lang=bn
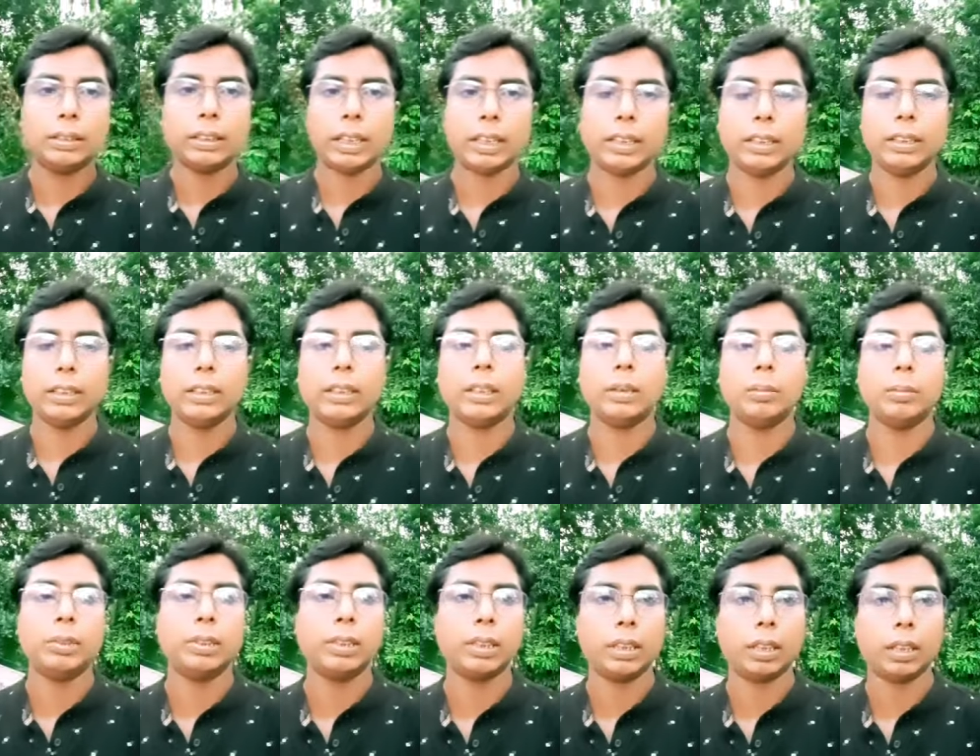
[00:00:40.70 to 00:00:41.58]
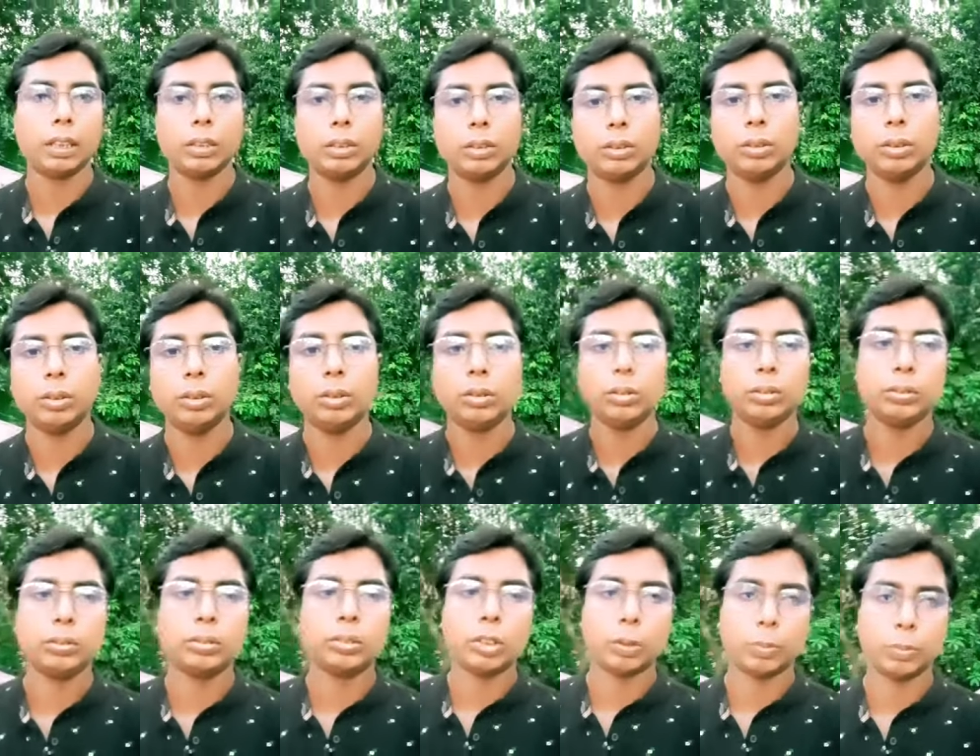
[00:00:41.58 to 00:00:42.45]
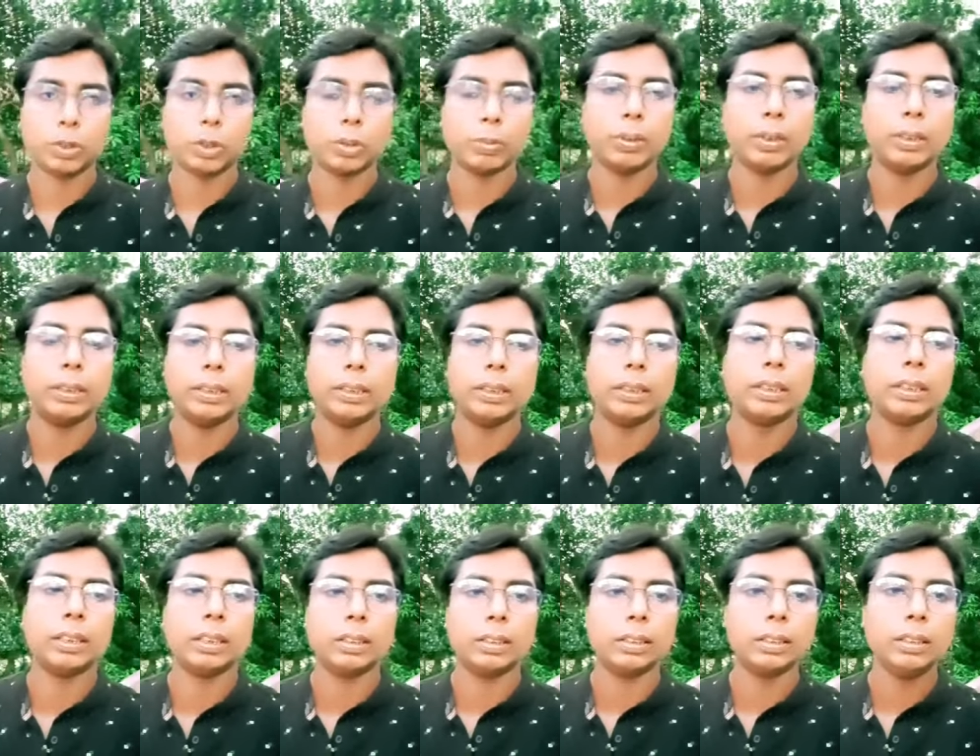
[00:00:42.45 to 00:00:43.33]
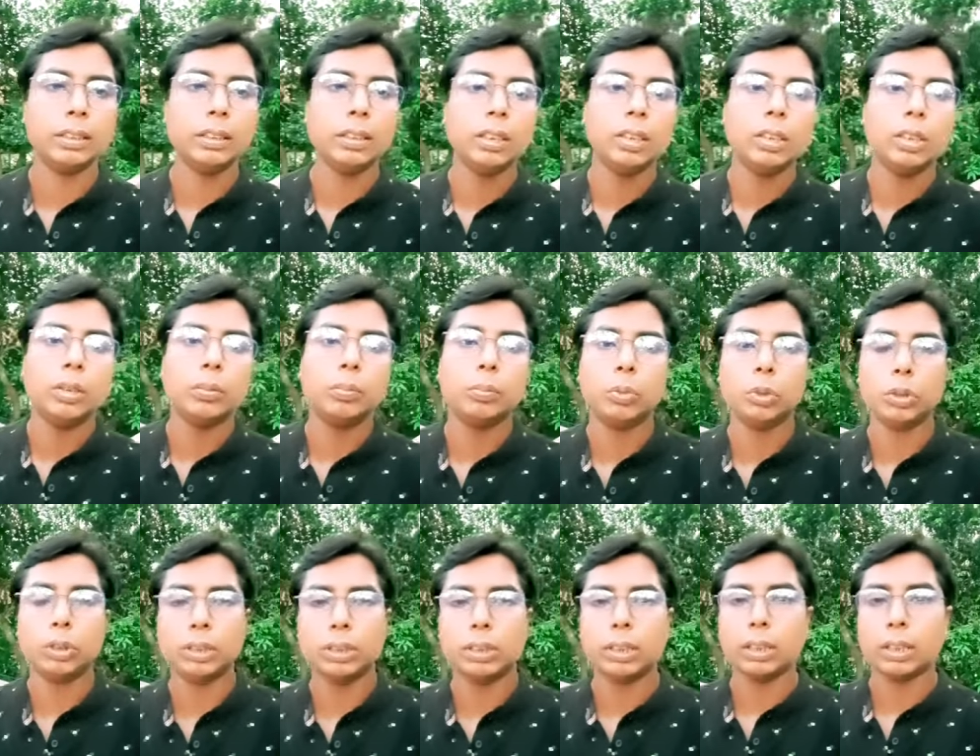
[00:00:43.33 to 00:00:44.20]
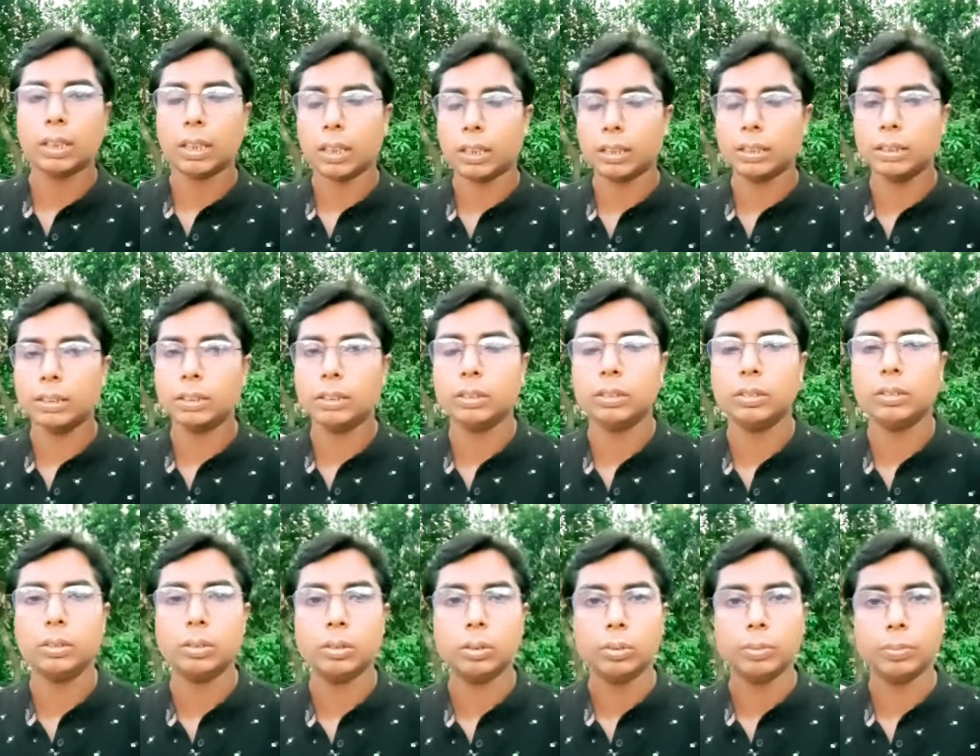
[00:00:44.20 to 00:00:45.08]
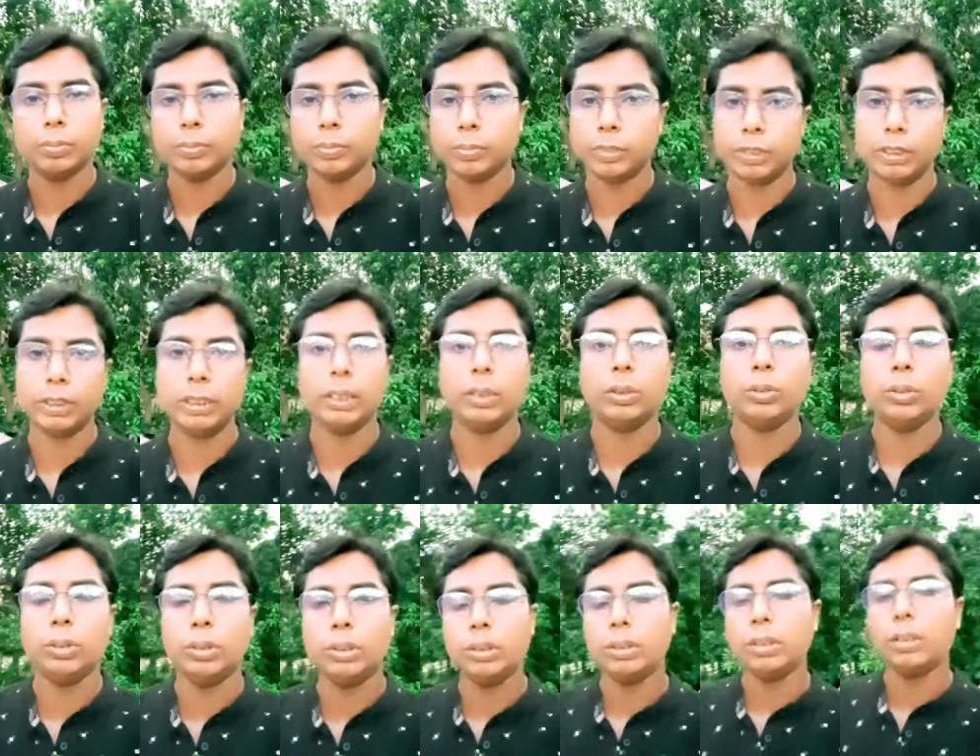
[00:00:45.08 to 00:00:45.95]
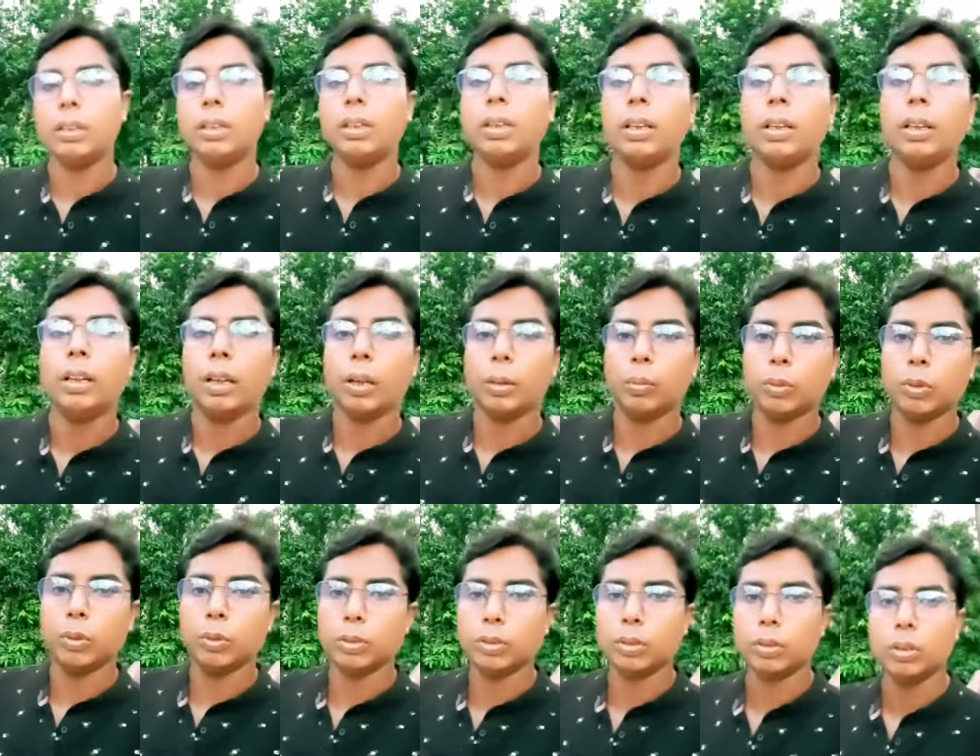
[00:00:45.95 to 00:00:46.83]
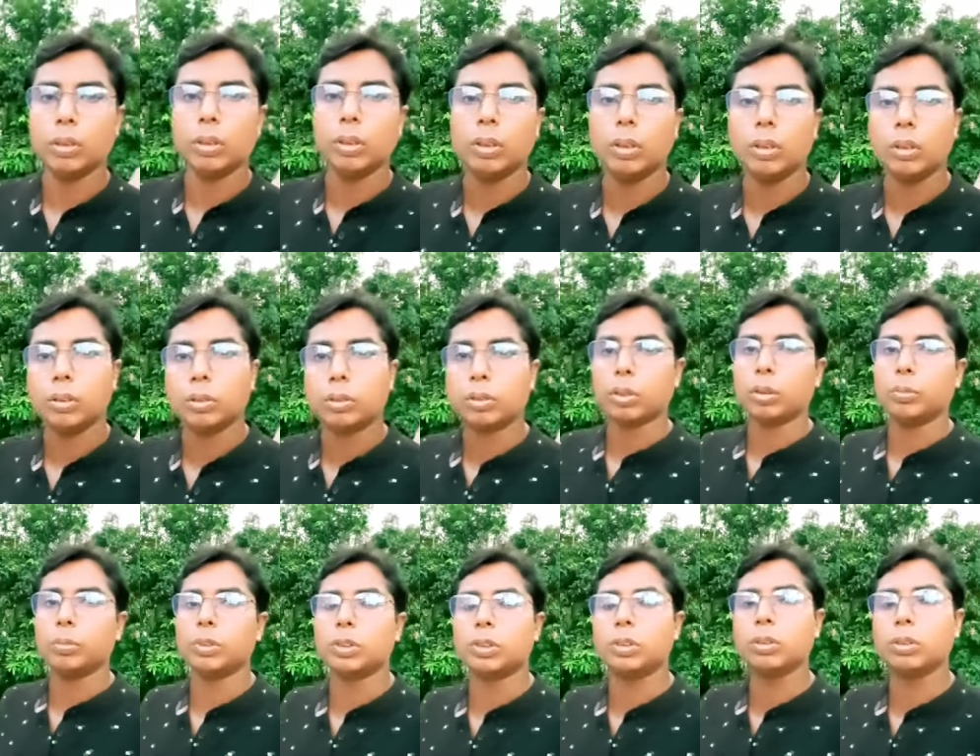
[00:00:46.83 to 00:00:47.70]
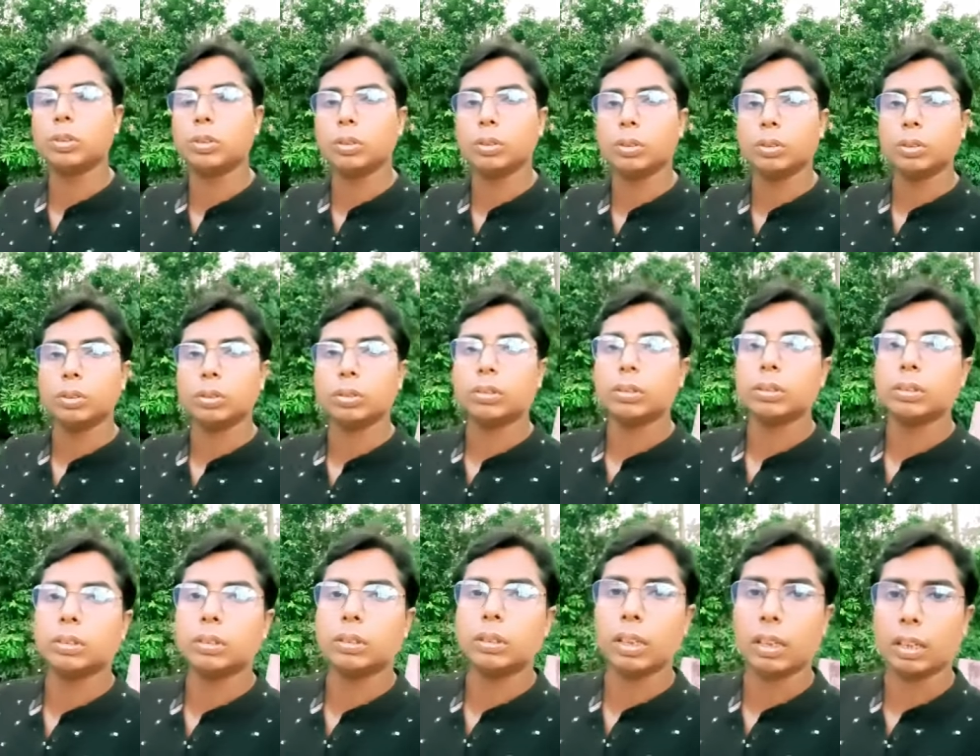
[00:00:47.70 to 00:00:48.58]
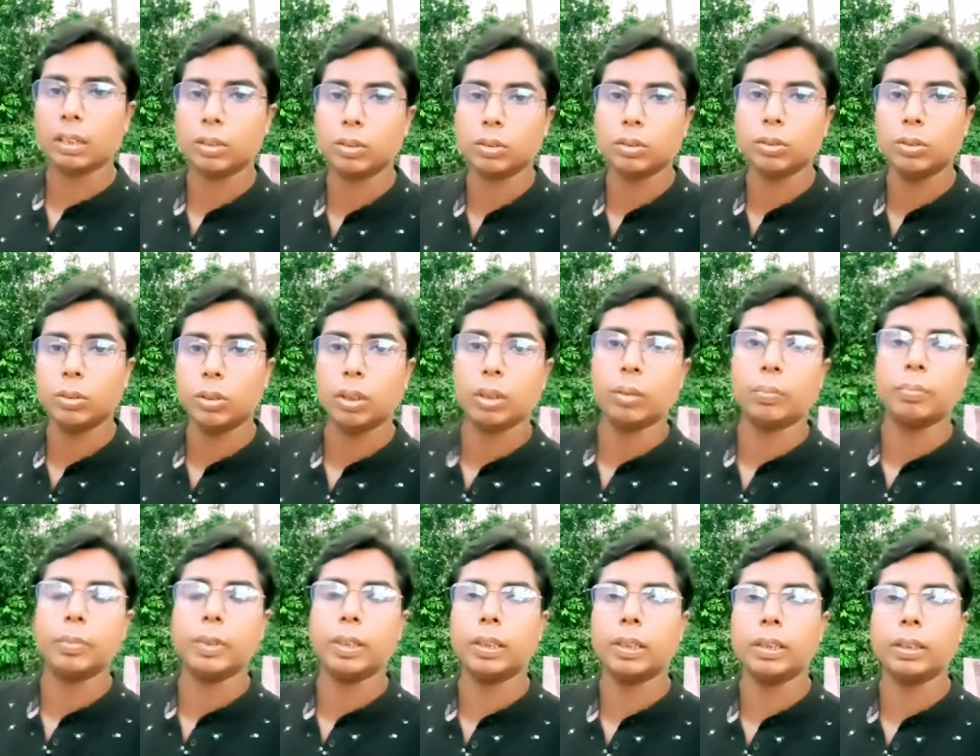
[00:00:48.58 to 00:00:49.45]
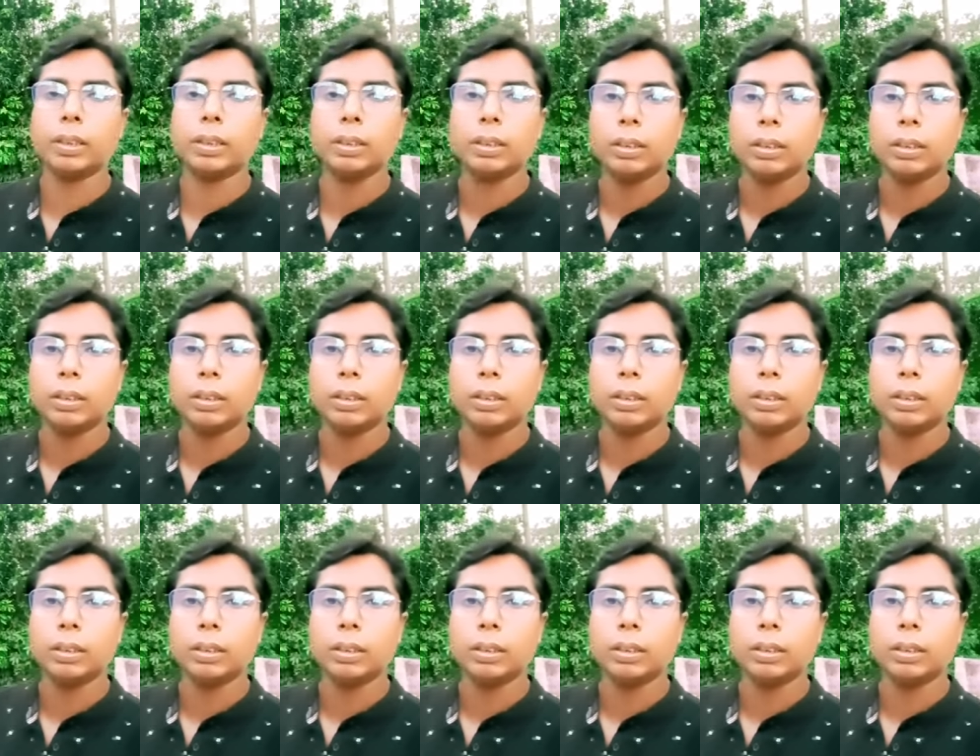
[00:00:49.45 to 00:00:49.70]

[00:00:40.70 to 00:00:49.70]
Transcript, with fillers: চ্যানেলে আমি যে কাজগুলো সবসময় দিয়ে থাকি প্রতিটা কাজই কিন্তু জেনুইন এবং সমস্ত কাজগুলো আপনারা